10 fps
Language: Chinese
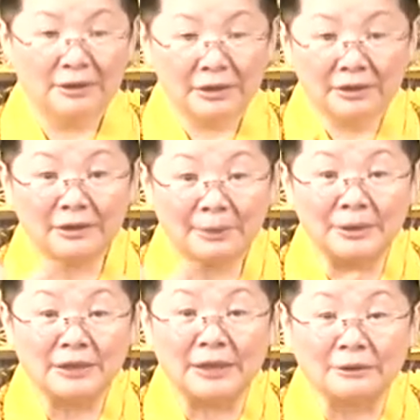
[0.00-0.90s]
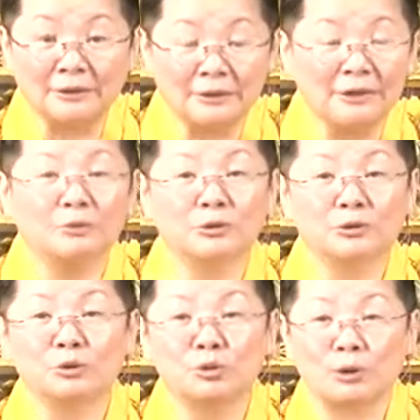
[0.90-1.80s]
这是他们讲的，那我
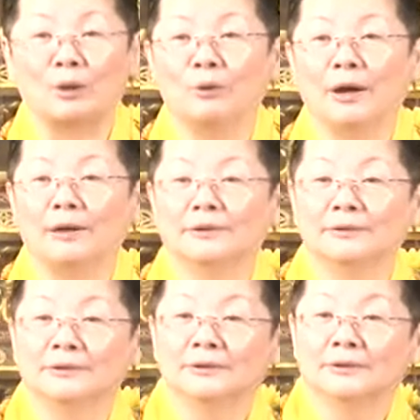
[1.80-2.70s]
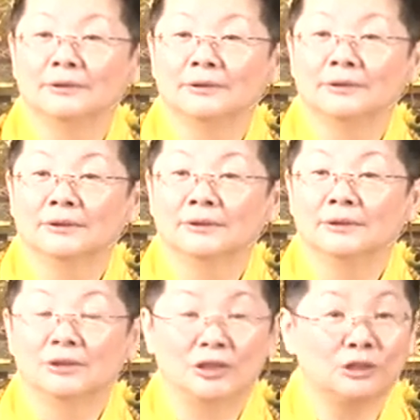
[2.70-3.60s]
就是转化。
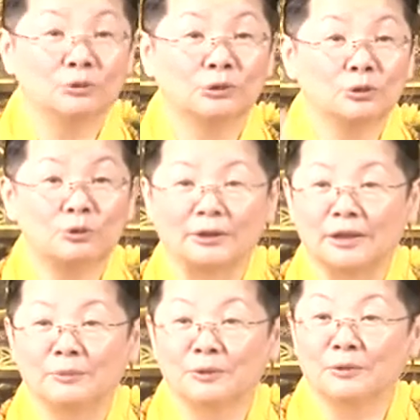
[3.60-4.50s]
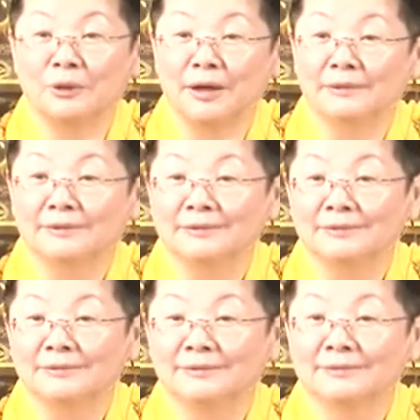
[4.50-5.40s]
其实我都转他们的话，
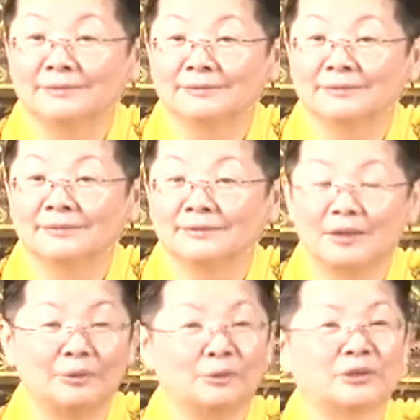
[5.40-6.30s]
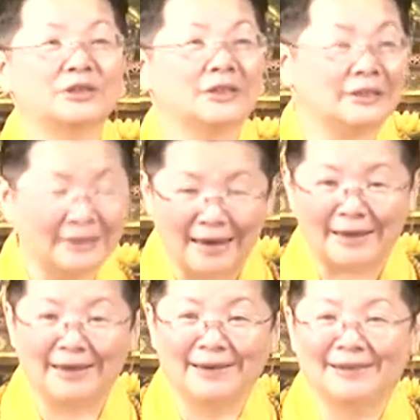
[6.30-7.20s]
对不？我是信
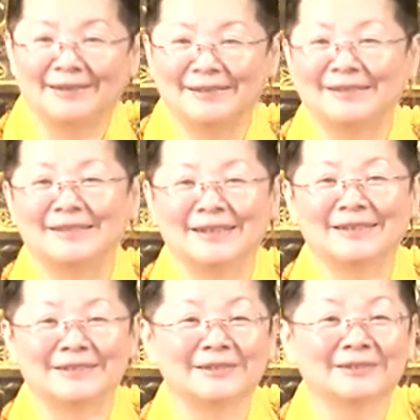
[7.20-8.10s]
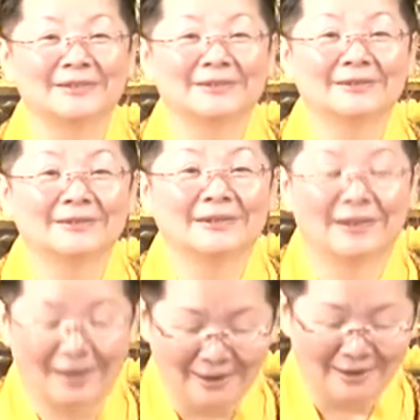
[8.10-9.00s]
差，就是这样子。
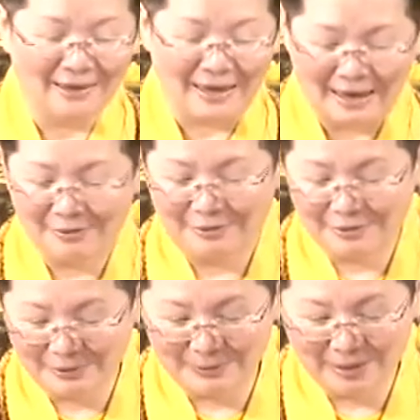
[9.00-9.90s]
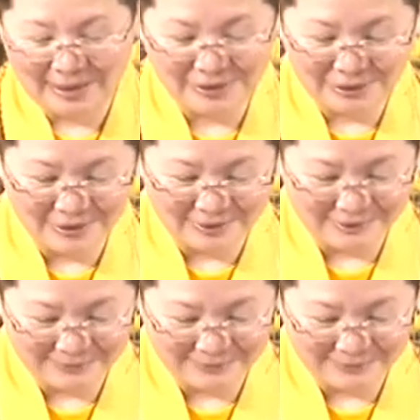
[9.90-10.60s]
啊，好，我们开始了。